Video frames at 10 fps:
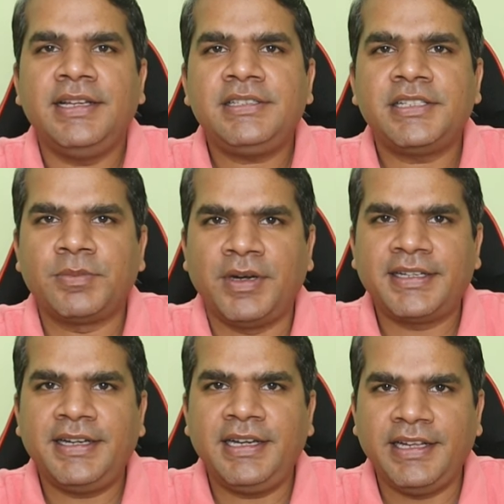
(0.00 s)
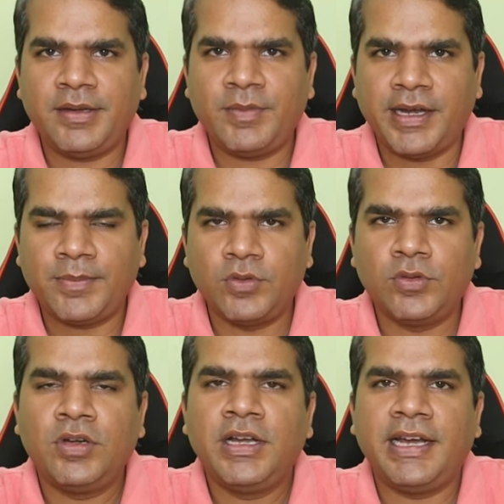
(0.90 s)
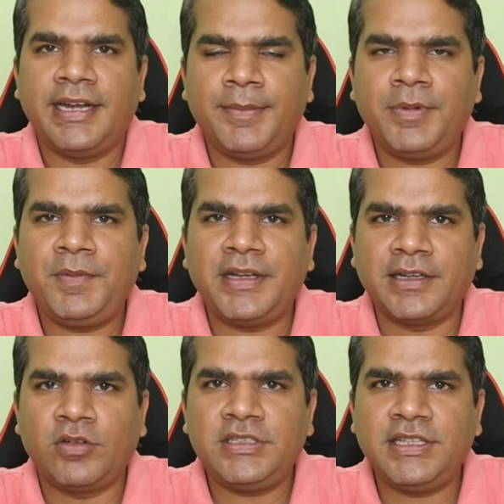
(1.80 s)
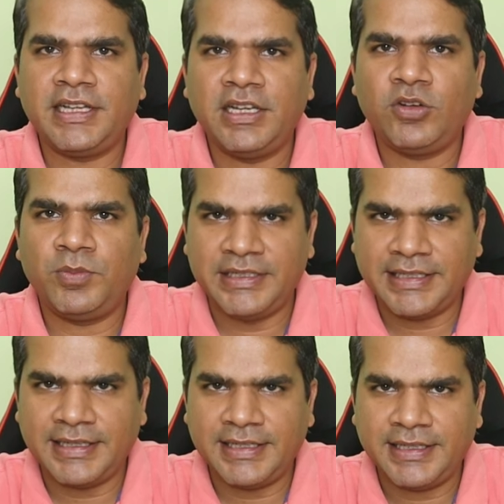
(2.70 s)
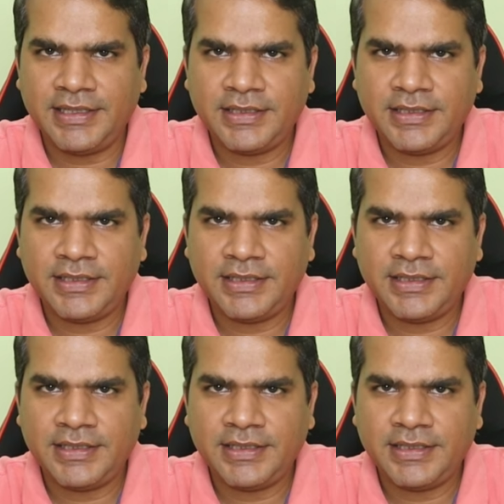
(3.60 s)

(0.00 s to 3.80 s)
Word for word: इस स्मार्ट ग्रिड लेयर में आपको एडेप्टिव टेक्नोलॉजी देखने को मिल जाती है